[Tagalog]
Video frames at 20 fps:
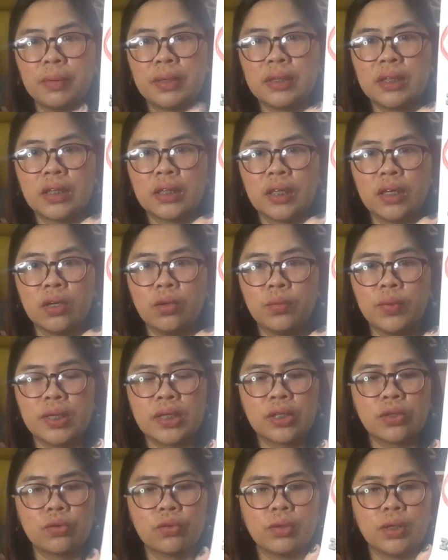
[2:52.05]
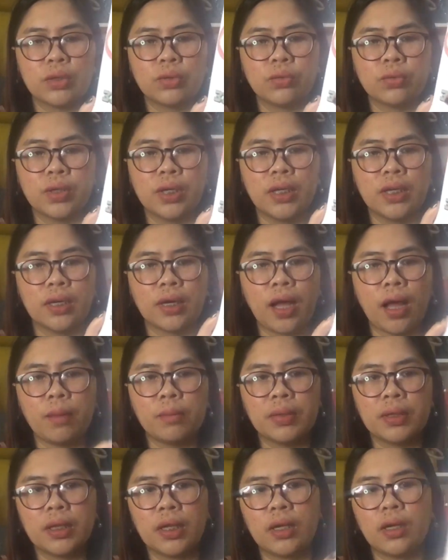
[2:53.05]
Magti 3 weeks ko na itong
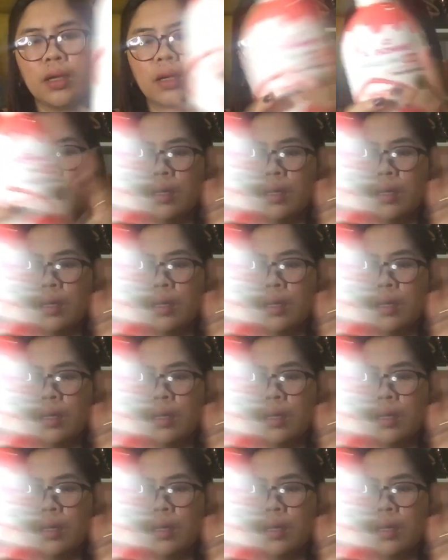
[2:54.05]
ginagamit eh.